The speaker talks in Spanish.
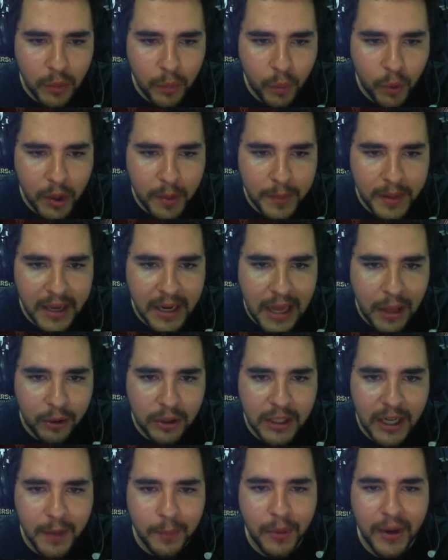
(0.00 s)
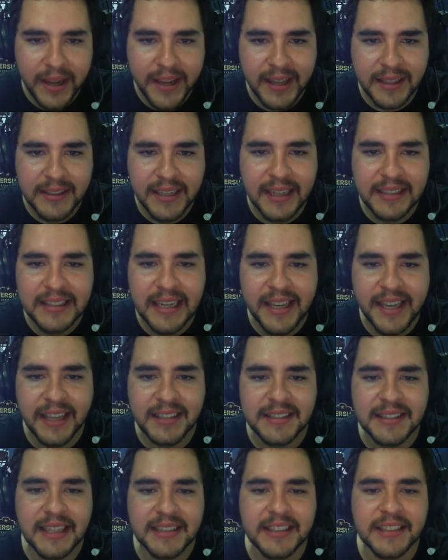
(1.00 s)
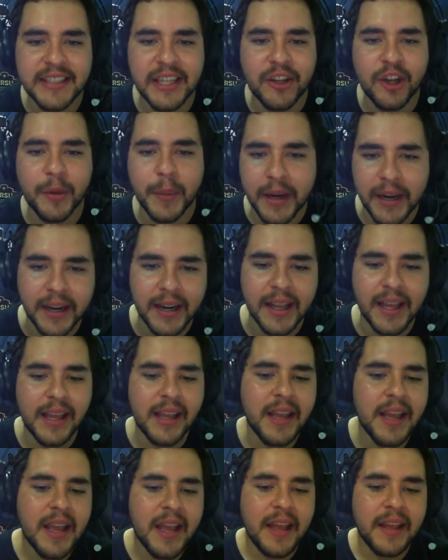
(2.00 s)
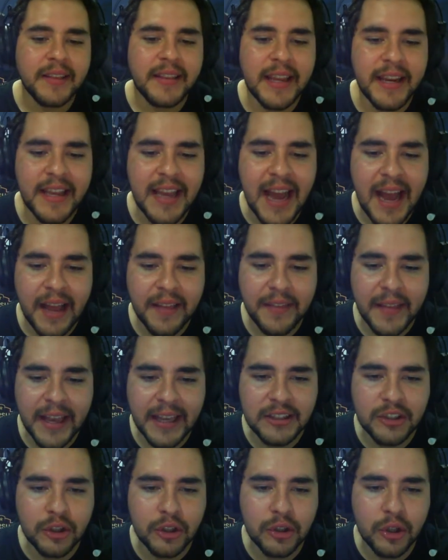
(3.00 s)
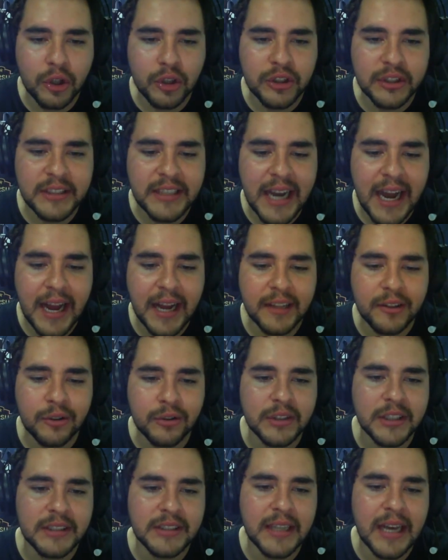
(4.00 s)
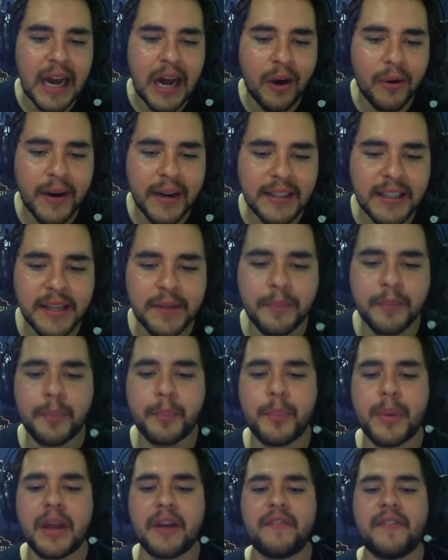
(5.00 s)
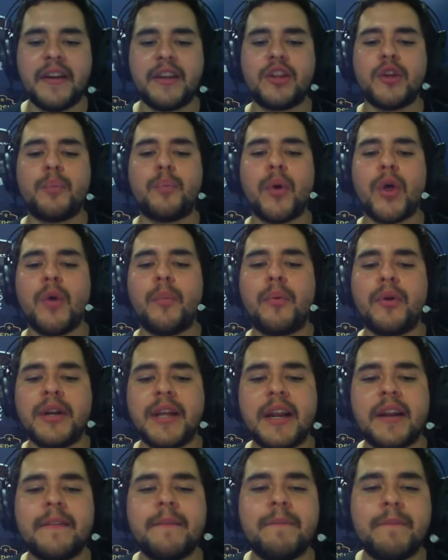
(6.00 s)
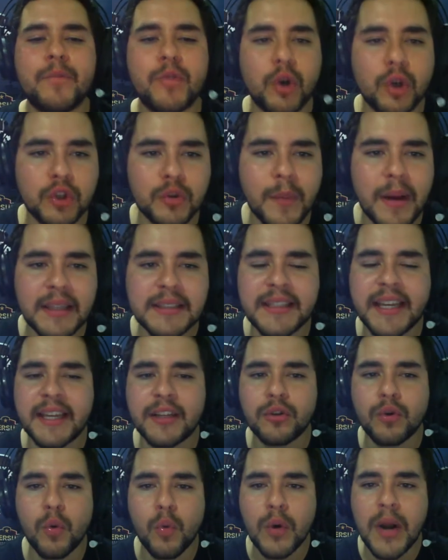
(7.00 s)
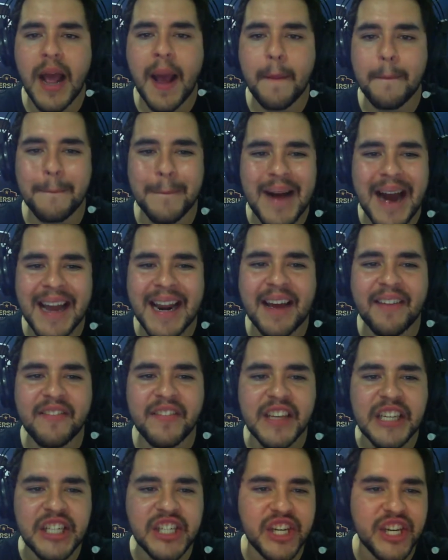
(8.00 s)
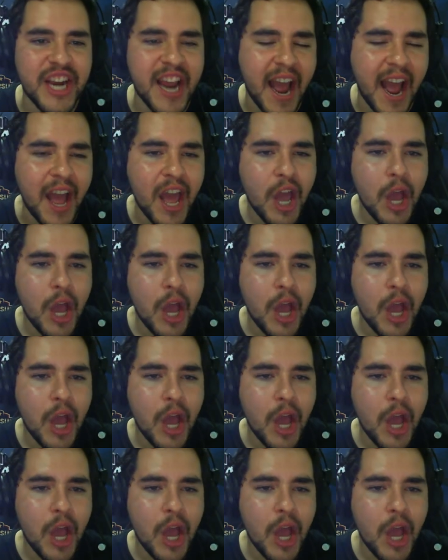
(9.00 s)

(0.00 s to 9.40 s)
muy bien, la debo tener por aquí atrás. Aquí está, sí señor, miren. Tenía estos dos ya, entonces ahora sí, perfecto, puedo poner dos más, que es una maravilla.